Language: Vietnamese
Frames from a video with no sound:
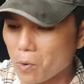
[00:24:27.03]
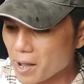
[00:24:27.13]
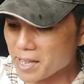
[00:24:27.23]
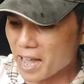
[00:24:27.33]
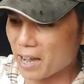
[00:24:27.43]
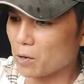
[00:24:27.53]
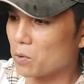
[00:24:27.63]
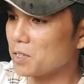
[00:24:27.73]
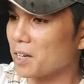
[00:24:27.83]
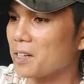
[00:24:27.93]
quá già
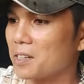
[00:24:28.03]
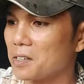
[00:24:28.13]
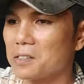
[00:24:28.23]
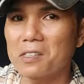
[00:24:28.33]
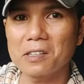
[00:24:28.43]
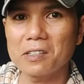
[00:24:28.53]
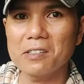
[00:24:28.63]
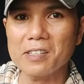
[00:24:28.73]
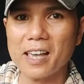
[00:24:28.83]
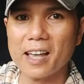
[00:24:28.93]
rồi anh chị nhìn
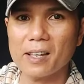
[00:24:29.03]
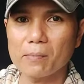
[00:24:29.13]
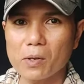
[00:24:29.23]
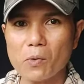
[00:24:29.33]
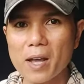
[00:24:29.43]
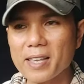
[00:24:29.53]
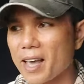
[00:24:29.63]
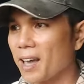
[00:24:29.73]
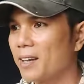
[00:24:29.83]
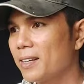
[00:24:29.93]
nước da làm biết quá
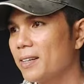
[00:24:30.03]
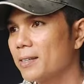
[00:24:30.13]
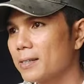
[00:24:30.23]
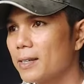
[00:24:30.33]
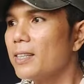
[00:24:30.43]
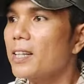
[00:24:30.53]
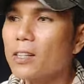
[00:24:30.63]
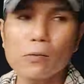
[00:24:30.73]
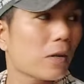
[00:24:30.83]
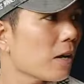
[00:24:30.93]
già để
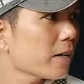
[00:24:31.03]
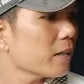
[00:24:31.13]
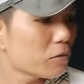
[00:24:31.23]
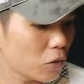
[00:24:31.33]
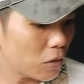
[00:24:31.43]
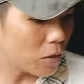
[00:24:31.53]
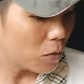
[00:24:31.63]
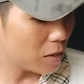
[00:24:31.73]
thanh tùng đo cái thông số cho